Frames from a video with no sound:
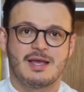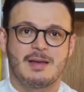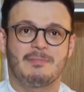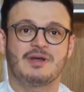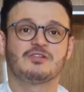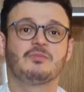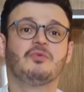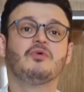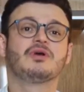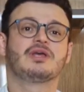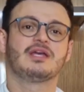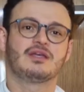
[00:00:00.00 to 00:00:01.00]
Mas o
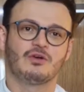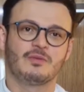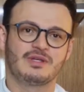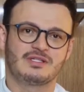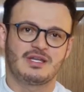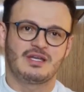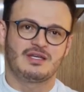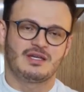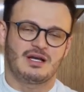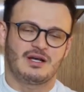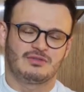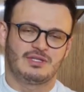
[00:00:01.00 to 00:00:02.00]
porquê que eu
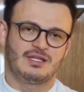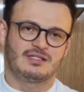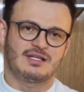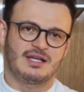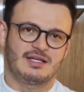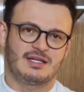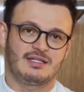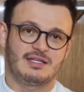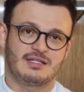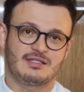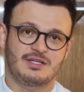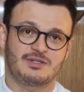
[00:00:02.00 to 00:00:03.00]
comecei a utilizar
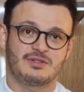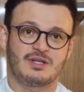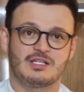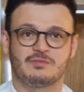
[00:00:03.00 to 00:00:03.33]
ingredientes regionais?